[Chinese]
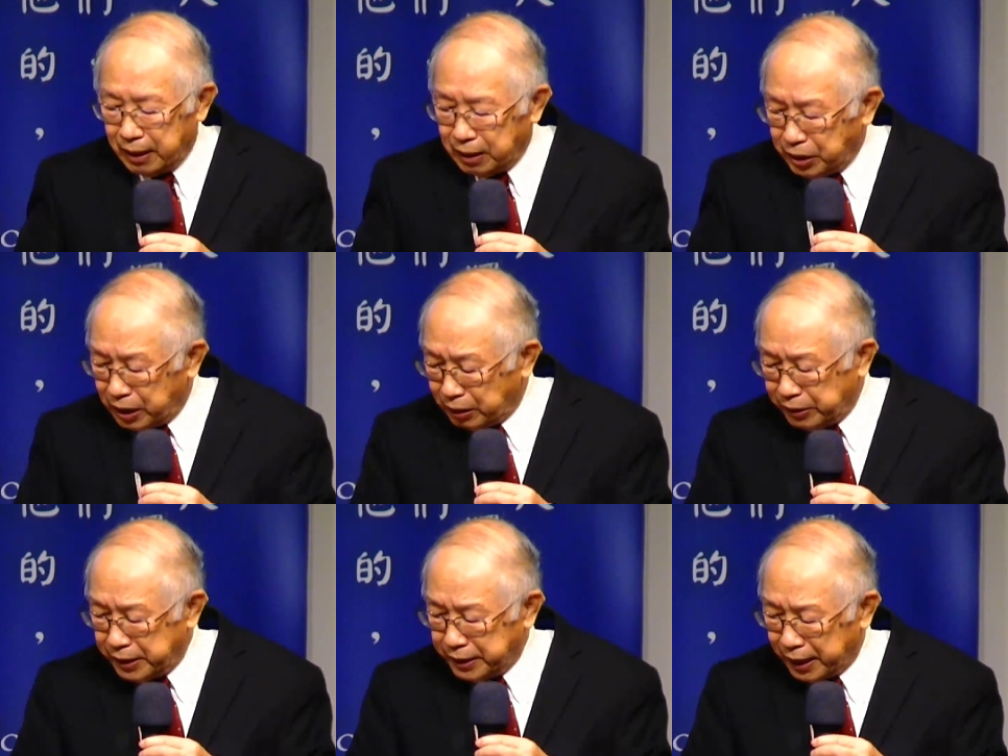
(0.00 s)
接
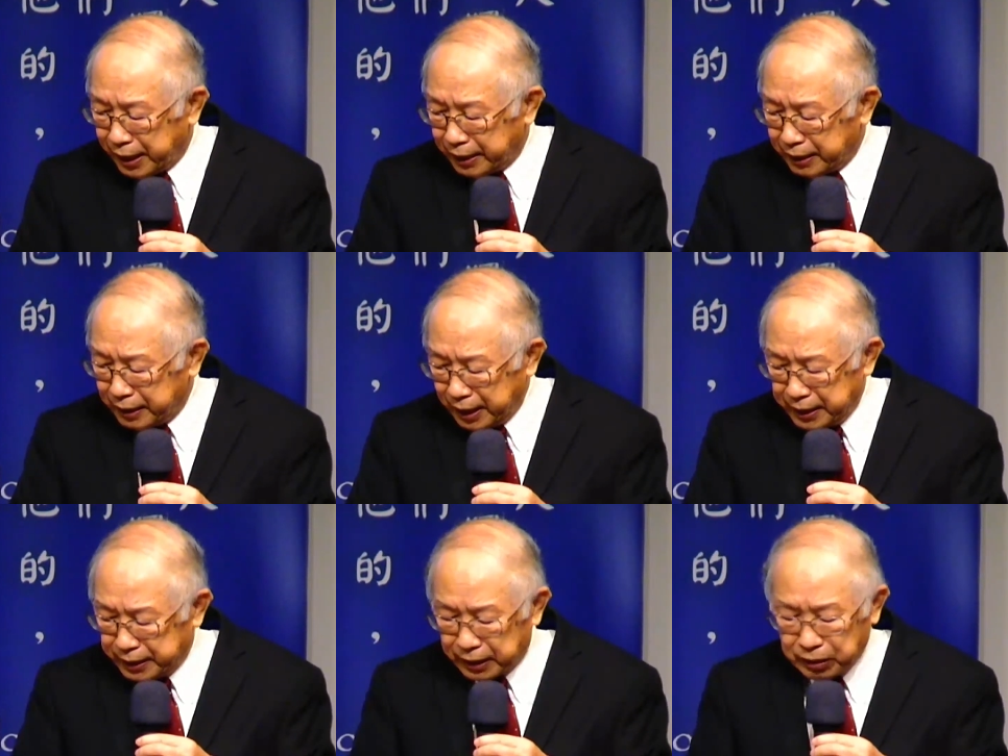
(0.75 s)
接下来呢，他
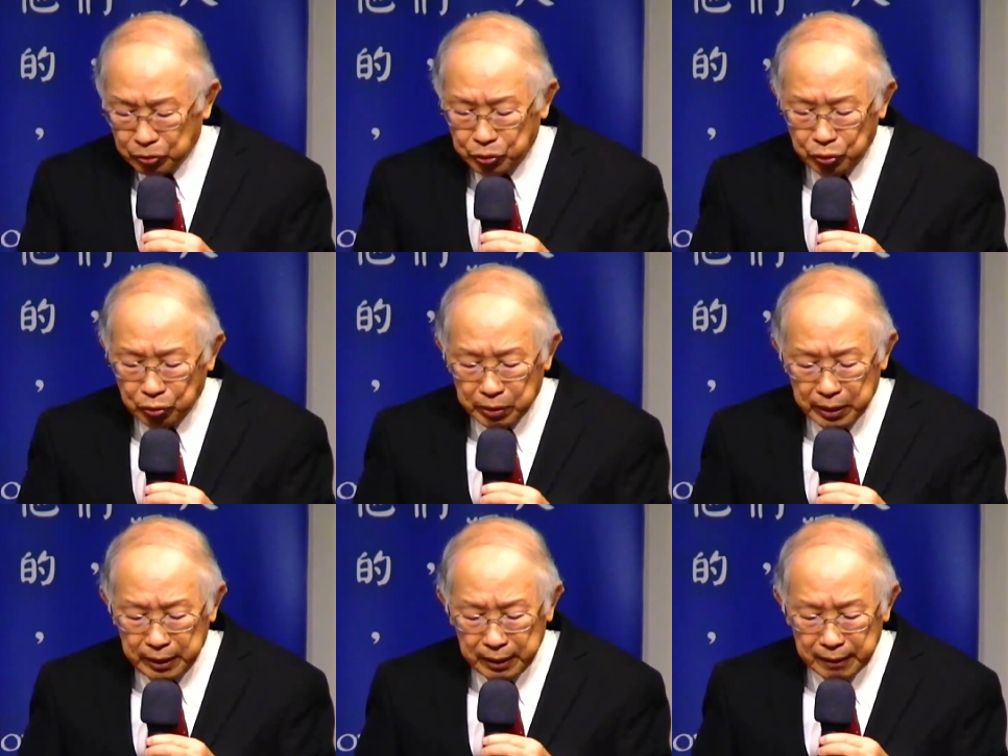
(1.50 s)
也讲到救
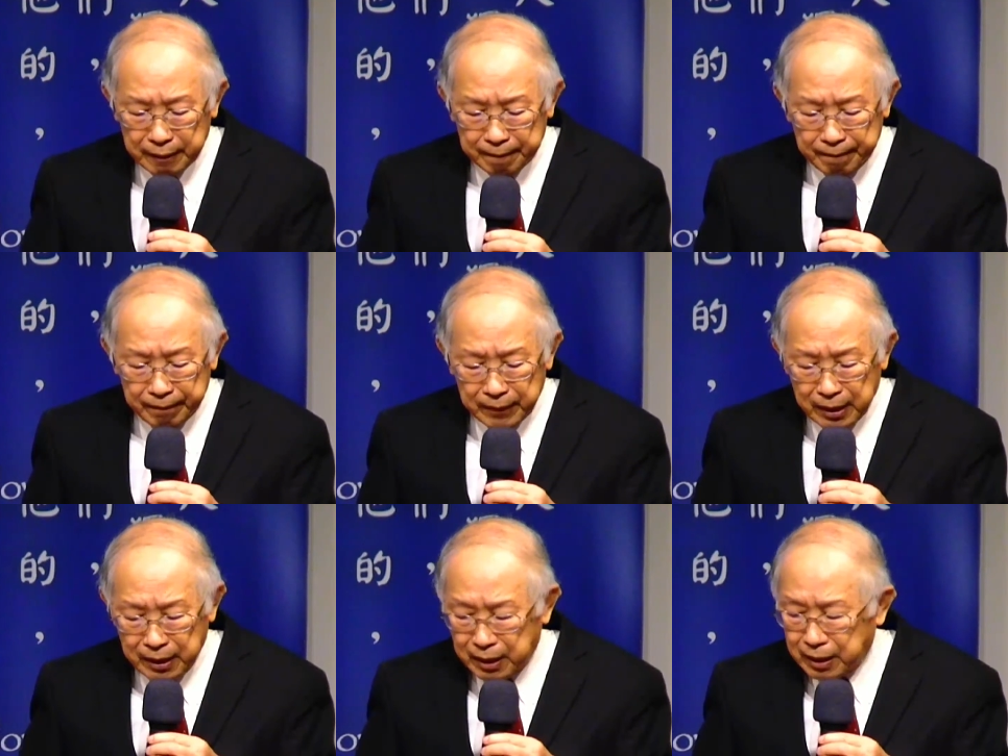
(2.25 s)
恩，
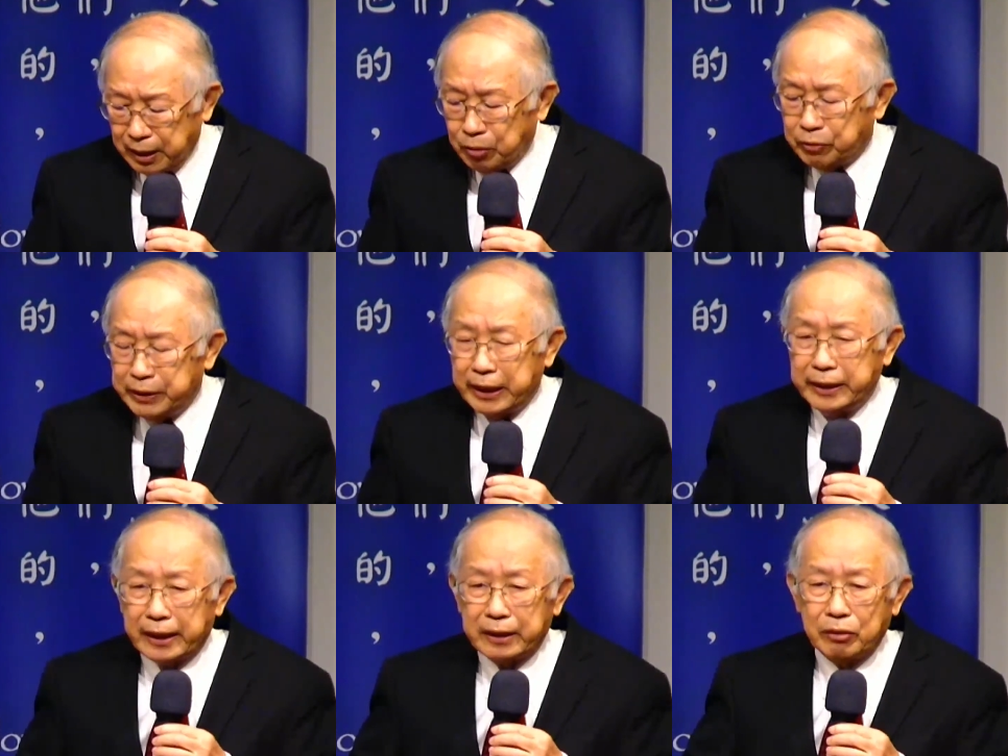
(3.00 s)
第五节
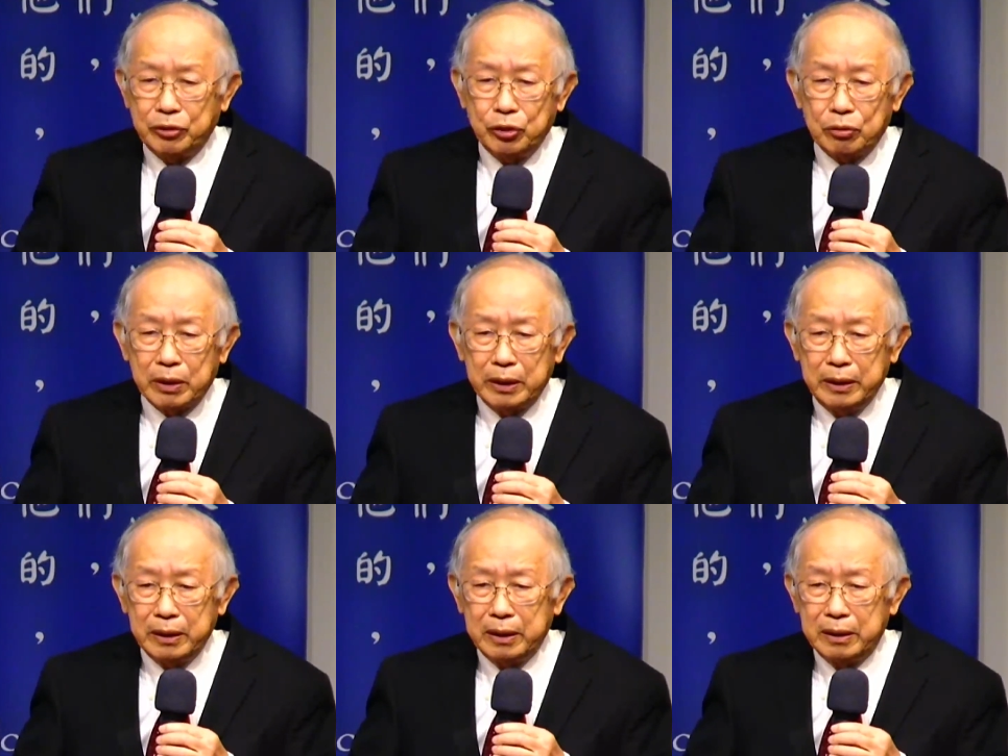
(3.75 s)
讲到救
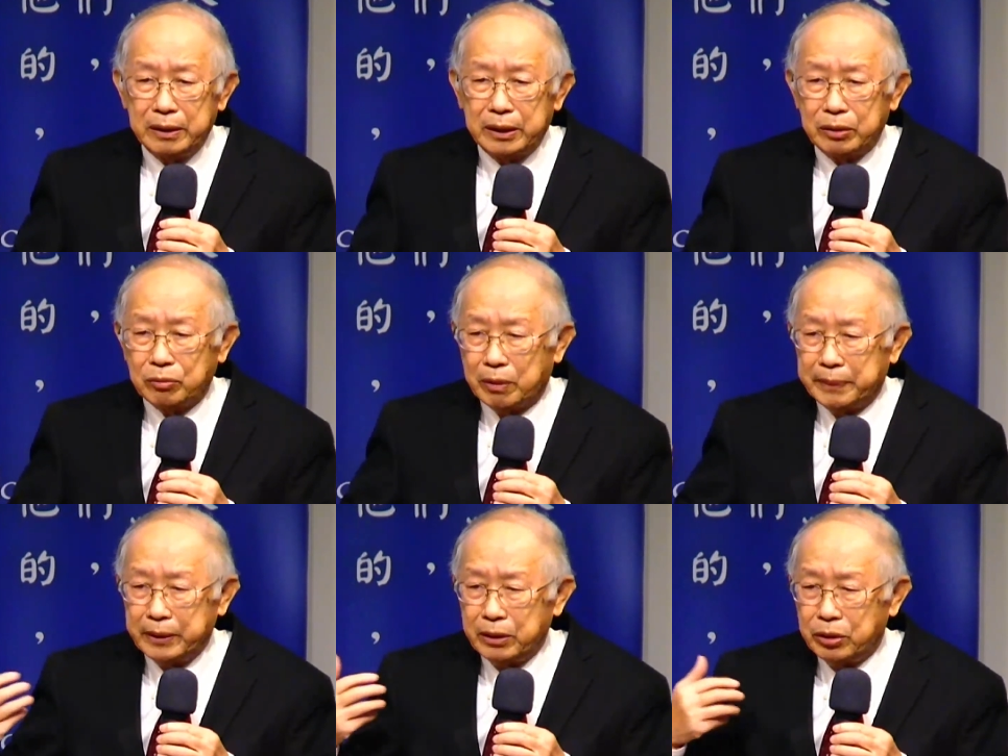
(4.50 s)
恩是我
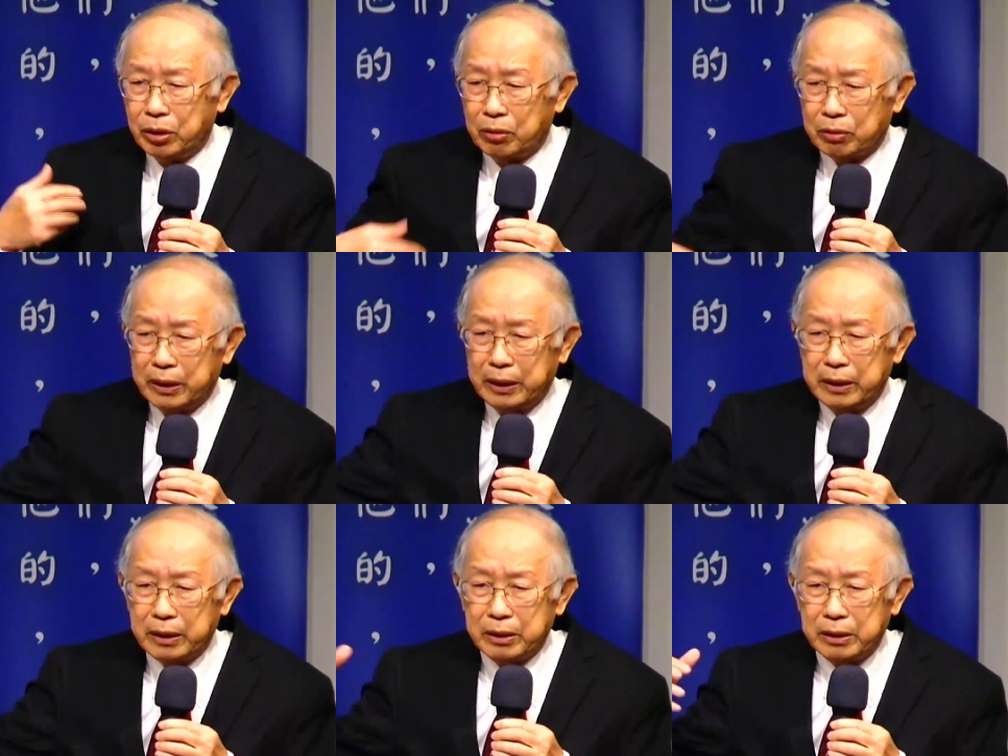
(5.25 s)
们肉体
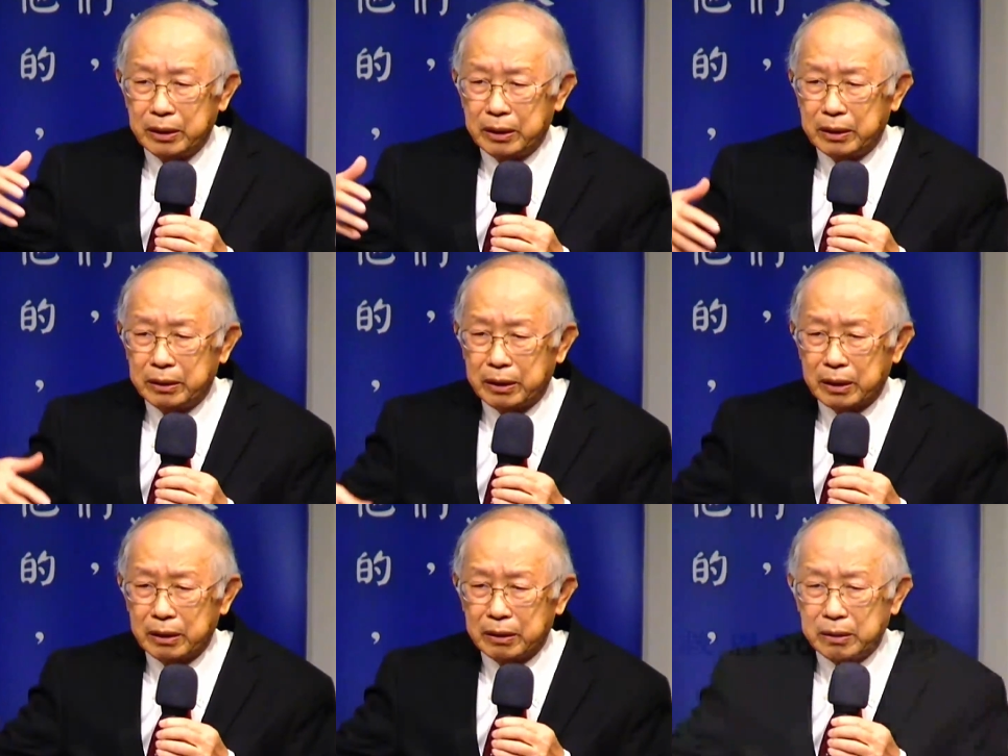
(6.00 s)
的的这
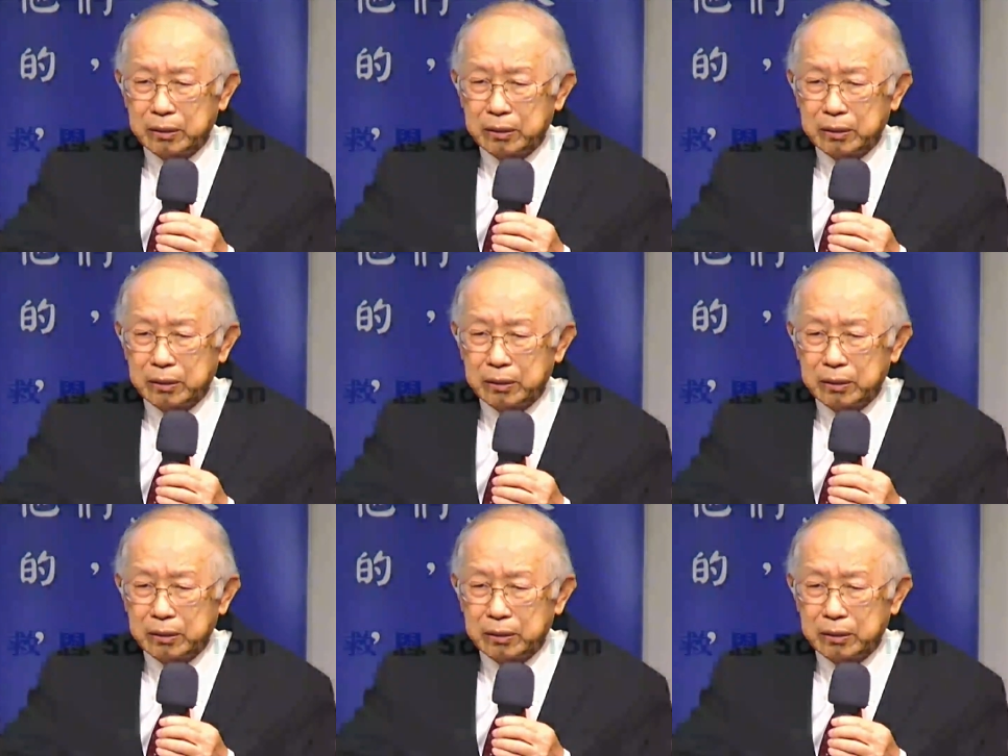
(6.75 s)
个